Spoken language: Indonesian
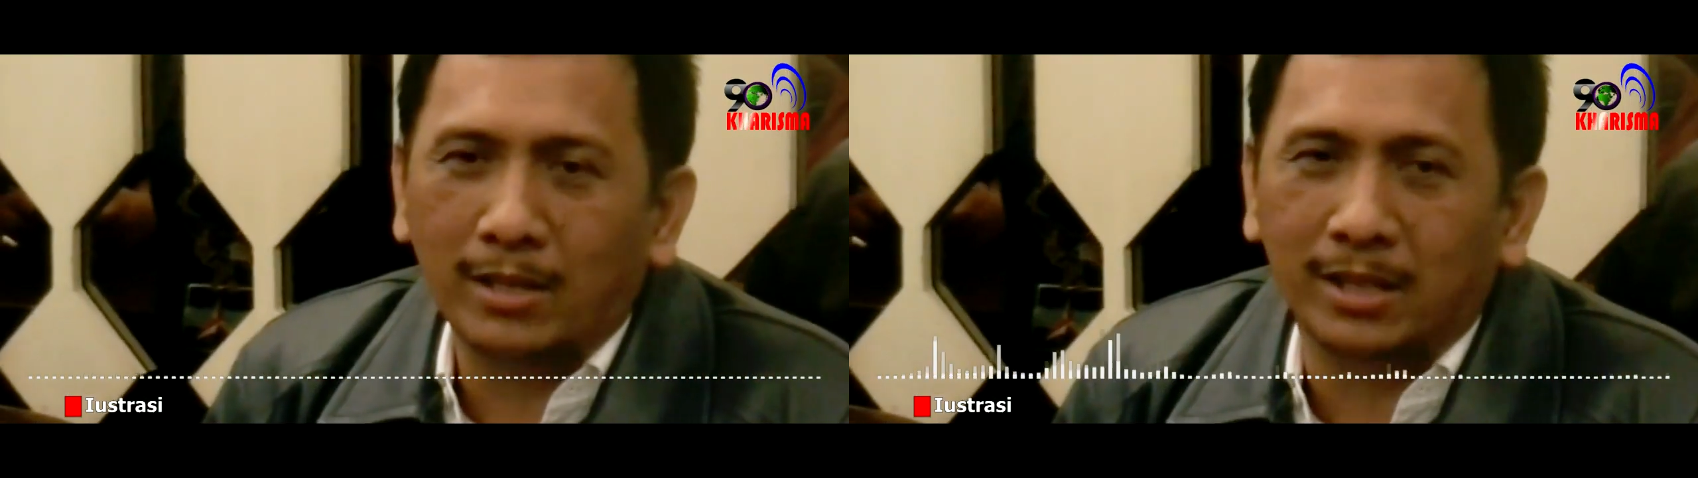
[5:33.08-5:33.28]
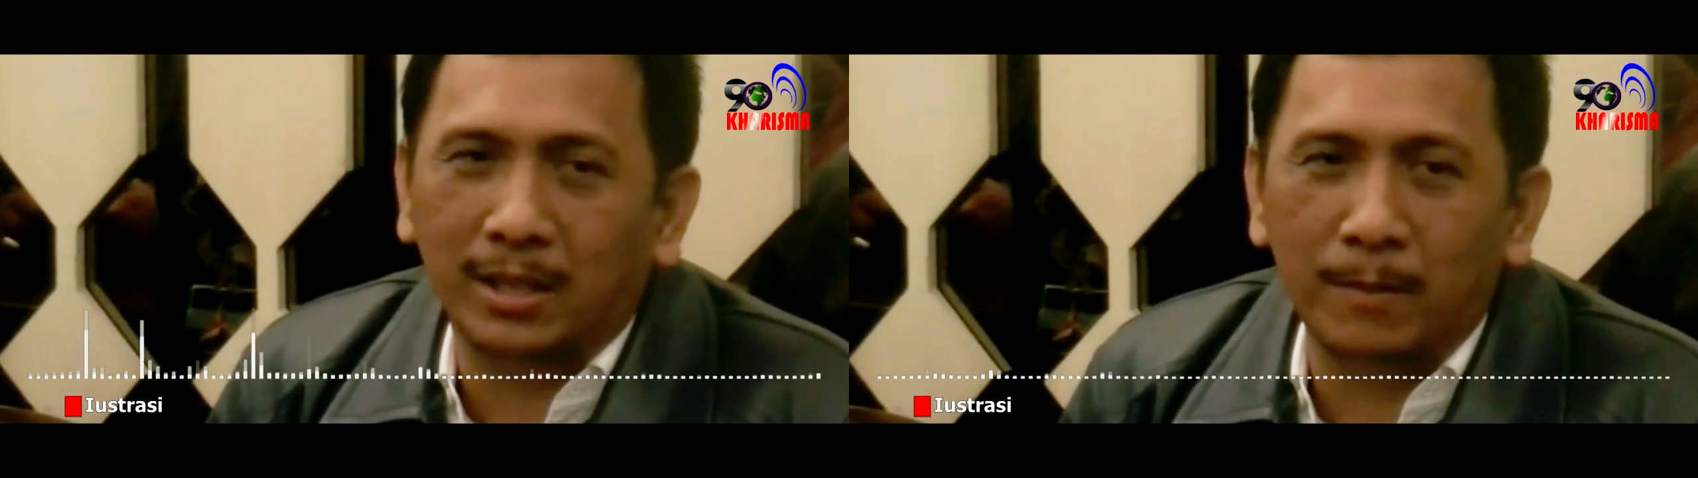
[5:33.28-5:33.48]

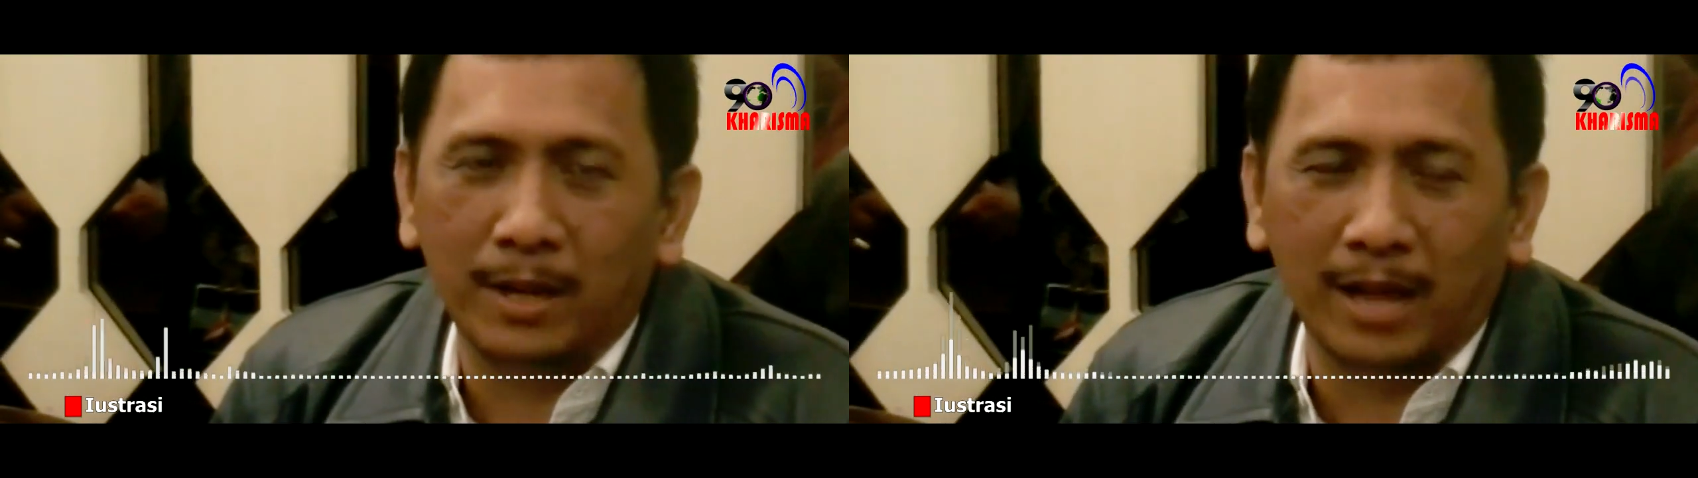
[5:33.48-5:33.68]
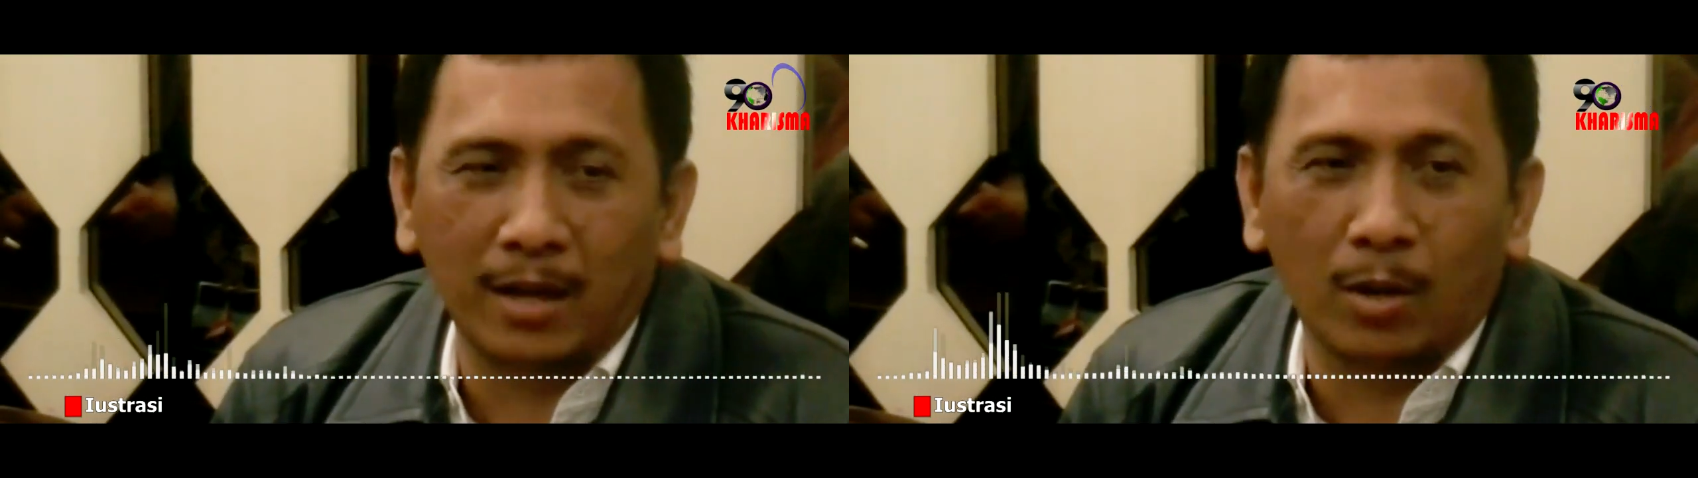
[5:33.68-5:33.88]

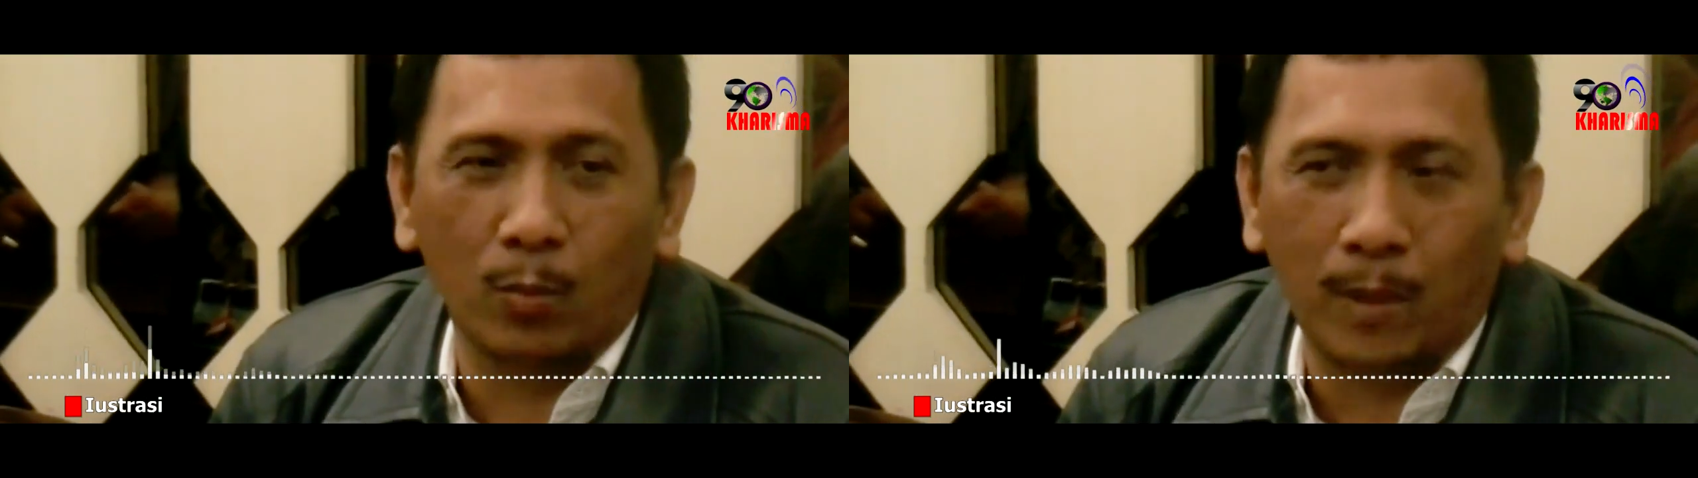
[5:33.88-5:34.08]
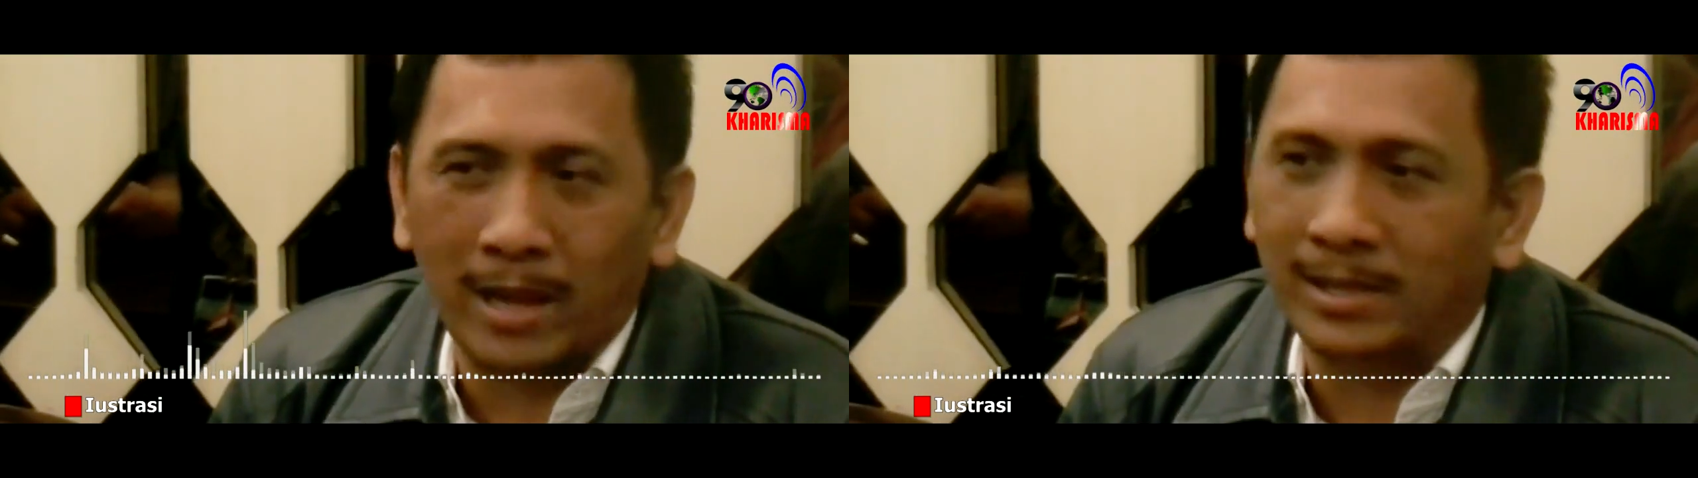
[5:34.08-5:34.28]
Nanti urusan